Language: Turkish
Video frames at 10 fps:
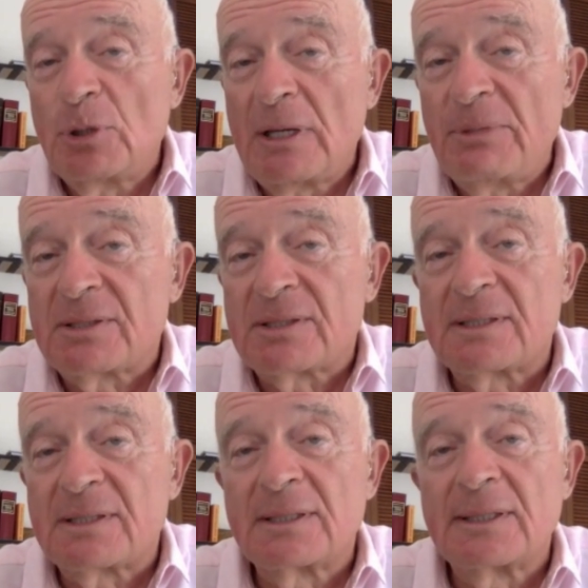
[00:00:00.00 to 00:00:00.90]
böyle bir
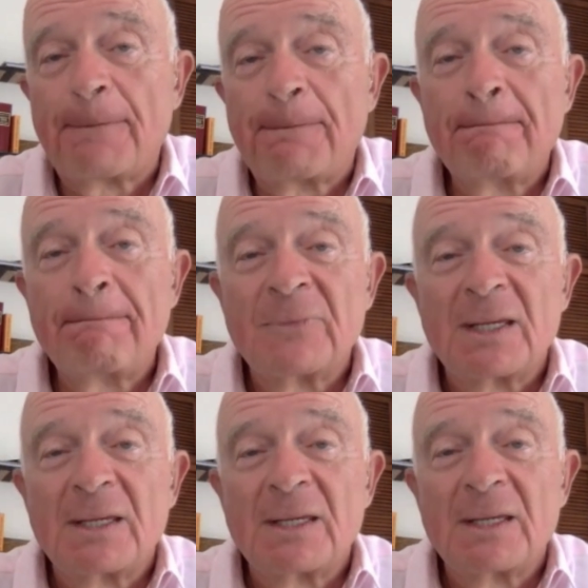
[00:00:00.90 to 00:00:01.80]
e,
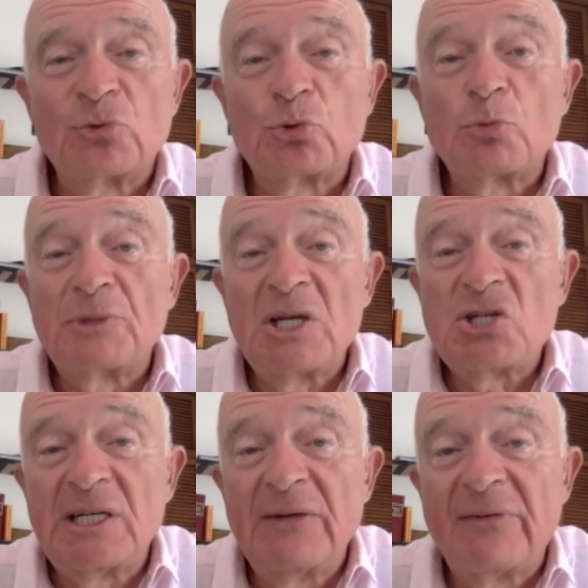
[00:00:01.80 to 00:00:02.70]
tutum
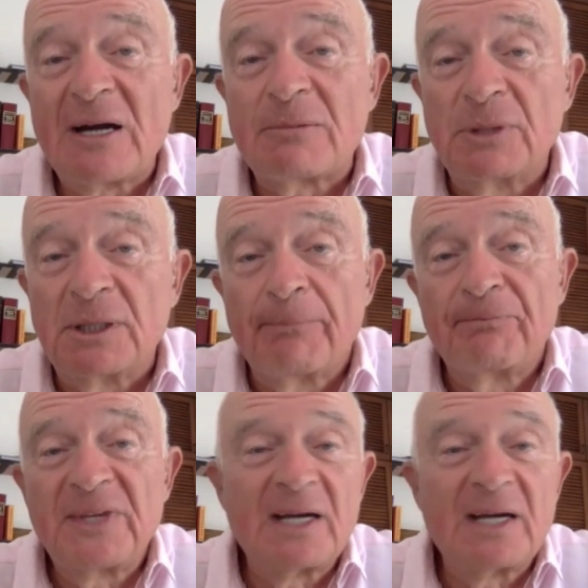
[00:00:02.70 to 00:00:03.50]
değişikliği var mı?